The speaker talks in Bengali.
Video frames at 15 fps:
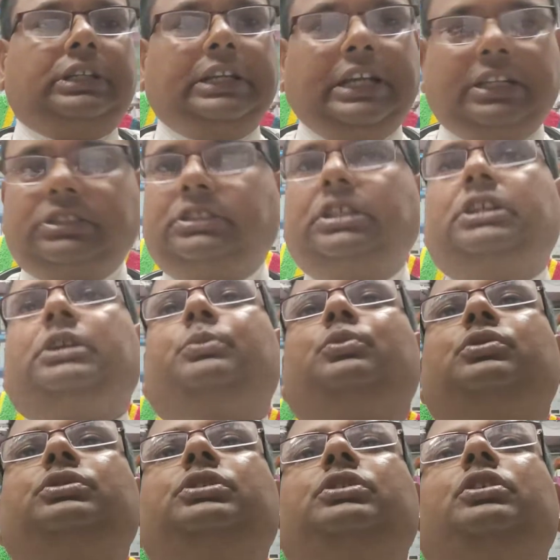গ্যাস থেকে
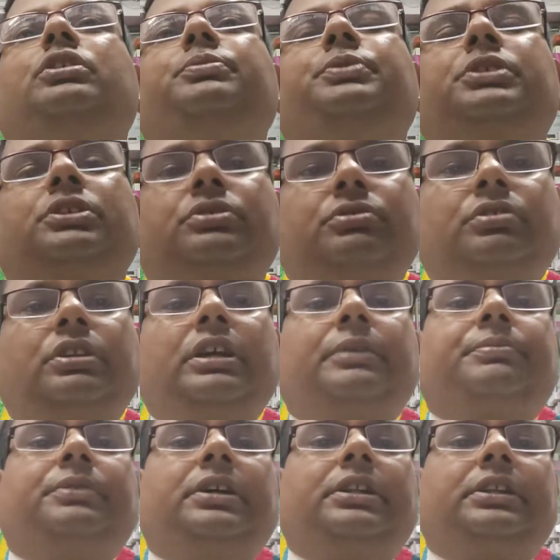মুক্তি নয় বিশেষ করে
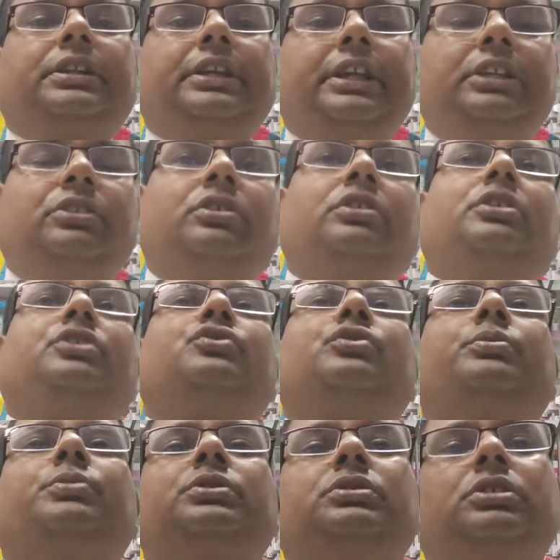আপনার এই ধরনের
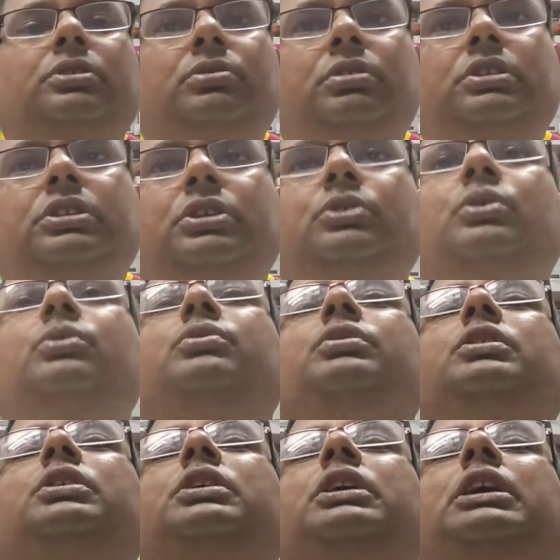সমস্যাগুলো থেকেও
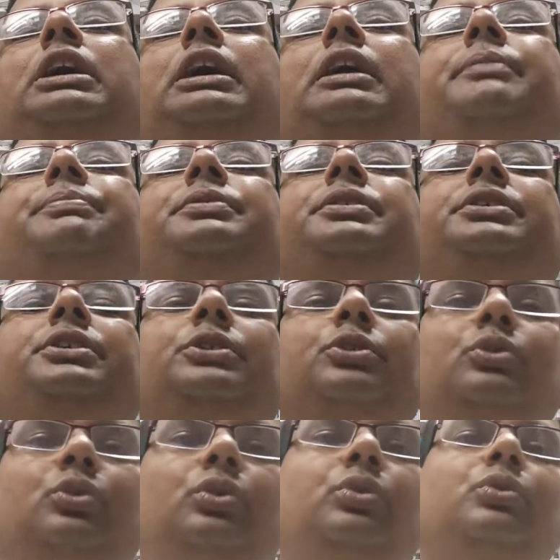আপনি
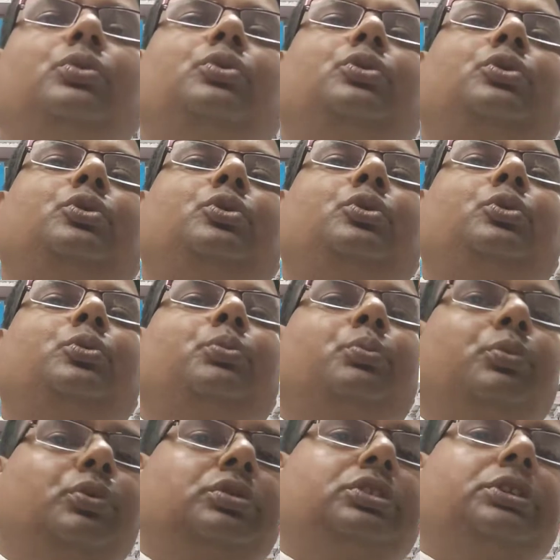কিন্তু
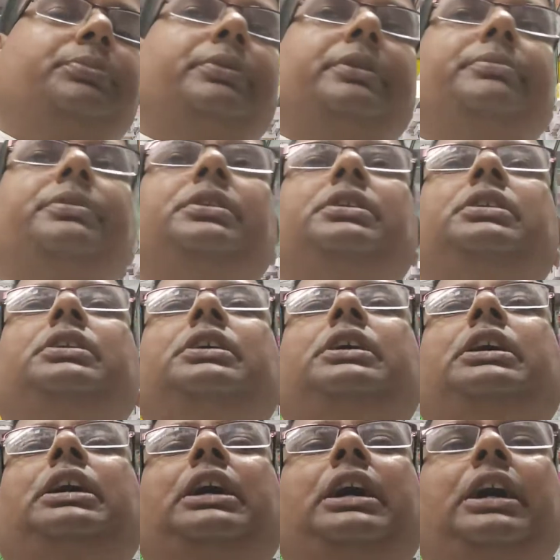মুক্তি পাবেন
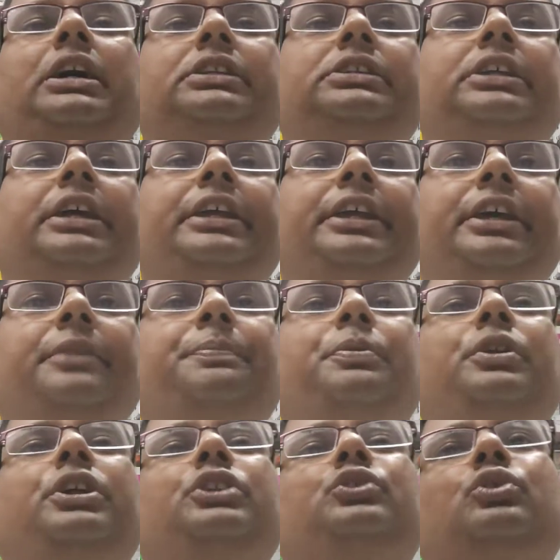আচ্ছা
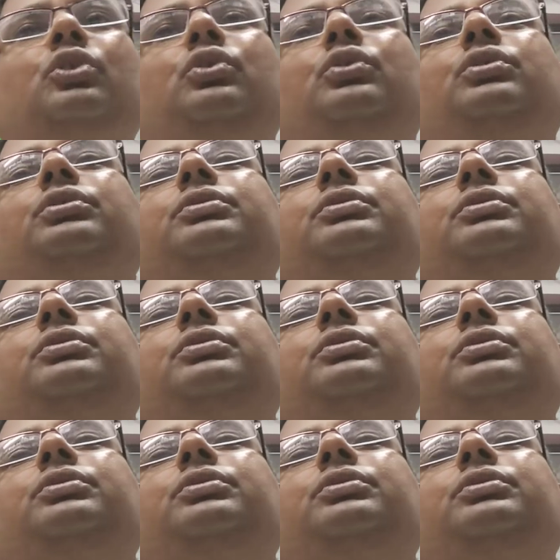এরপরে চলুন